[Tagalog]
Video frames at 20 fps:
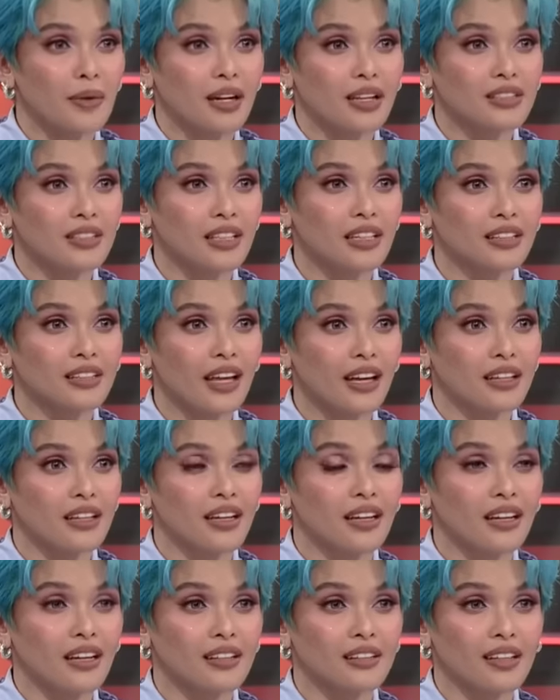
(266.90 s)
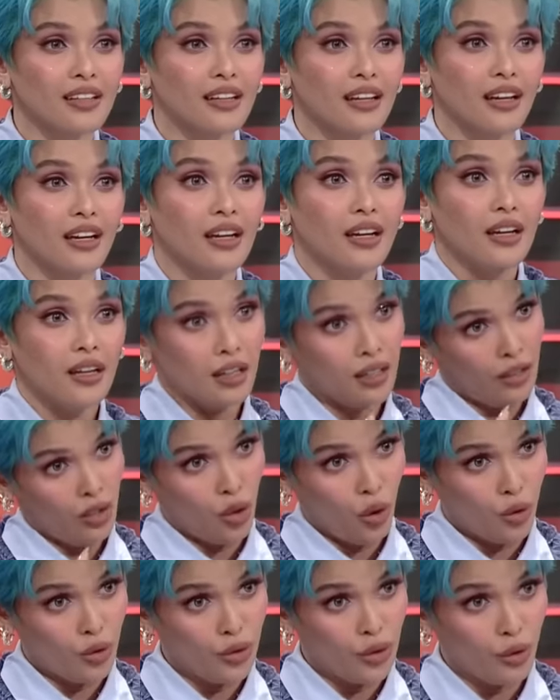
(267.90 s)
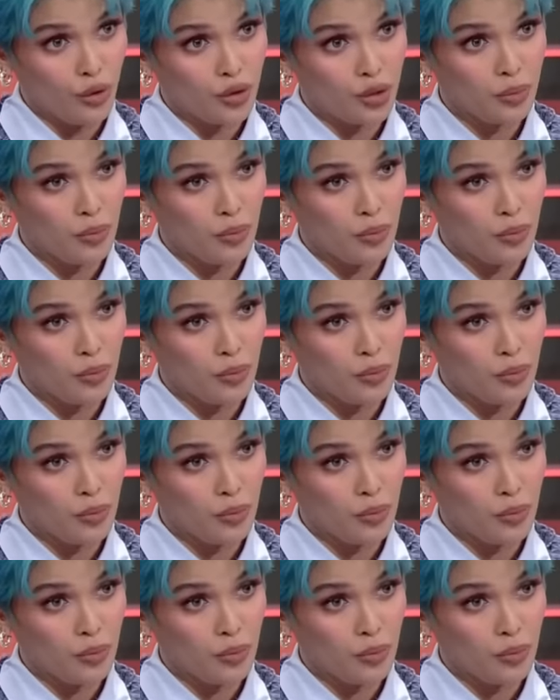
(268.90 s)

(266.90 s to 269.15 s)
mga salita ng kanta eh, na low notes